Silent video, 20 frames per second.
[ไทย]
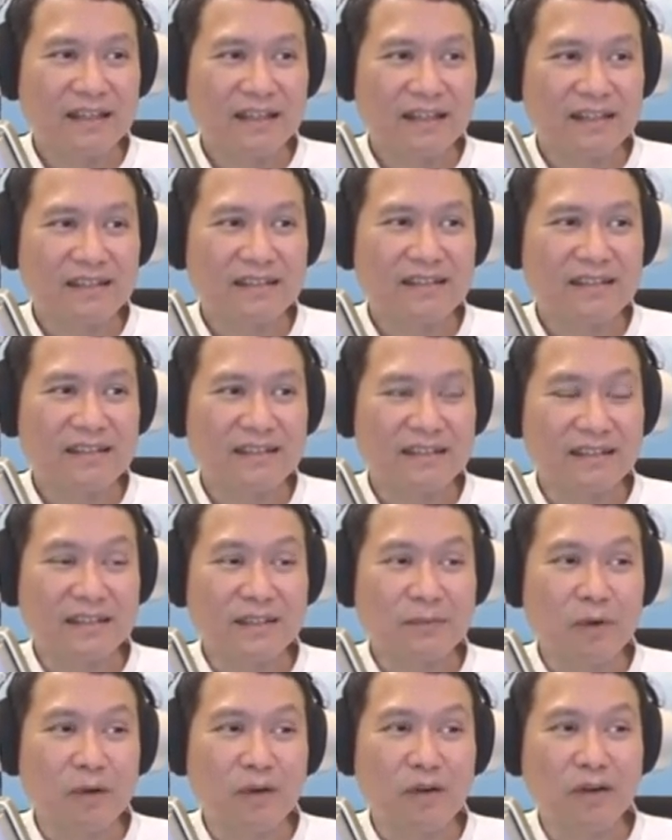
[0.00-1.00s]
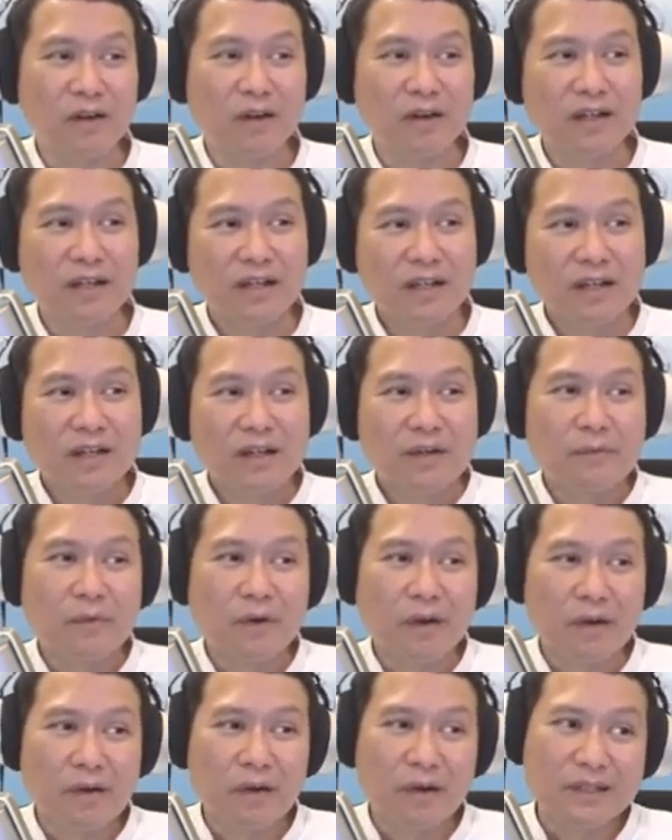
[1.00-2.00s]
เออคือพอ พ
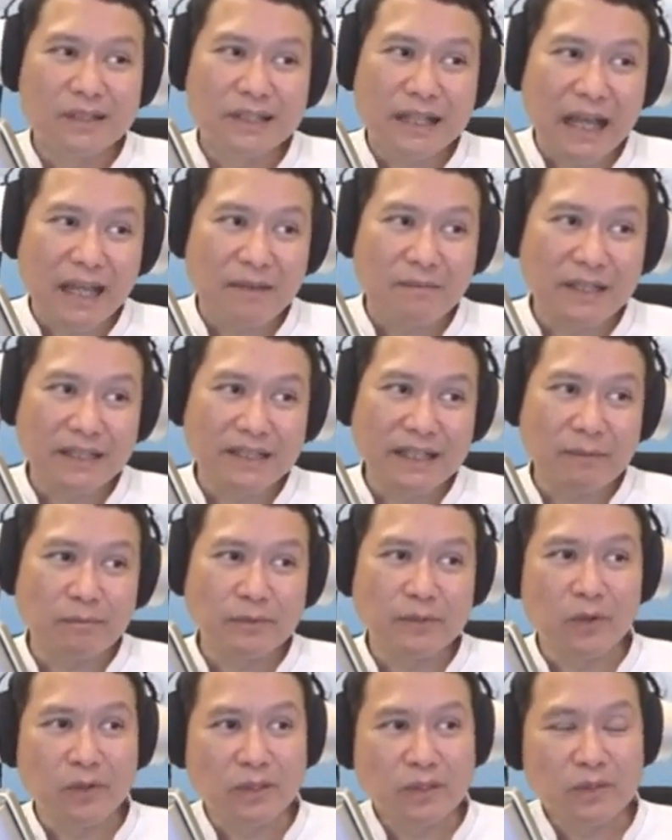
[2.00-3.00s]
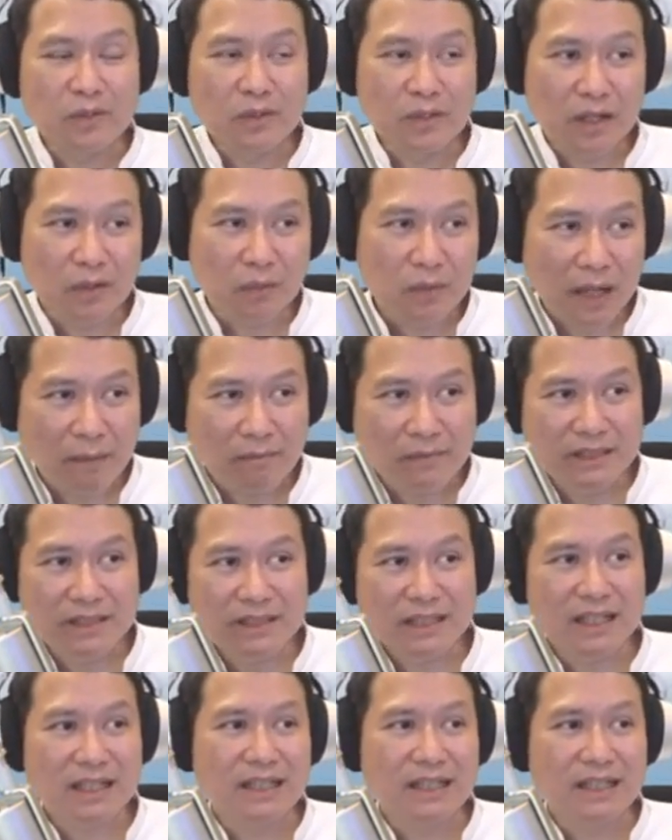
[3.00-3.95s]
อใจมันสับสนอยู่กับความเชื่อหรื